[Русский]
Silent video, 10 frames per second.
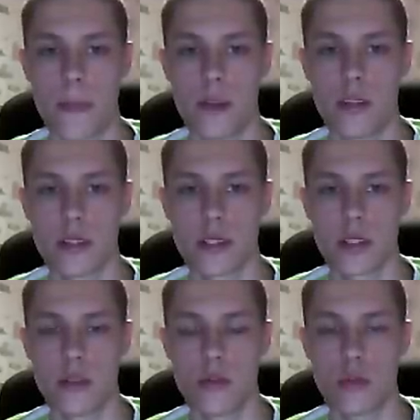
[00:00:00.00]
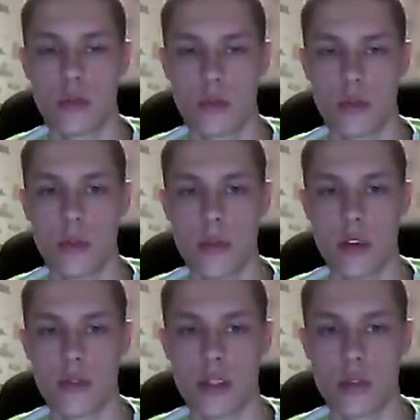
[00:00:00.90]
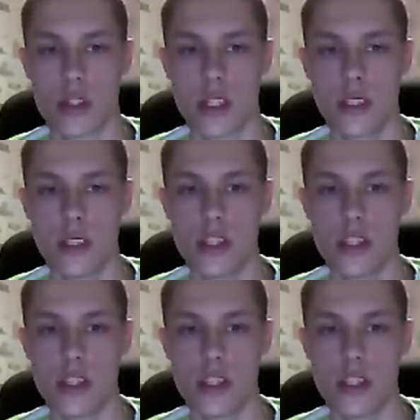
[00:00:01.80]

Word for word: 2, ну, на первом видео 6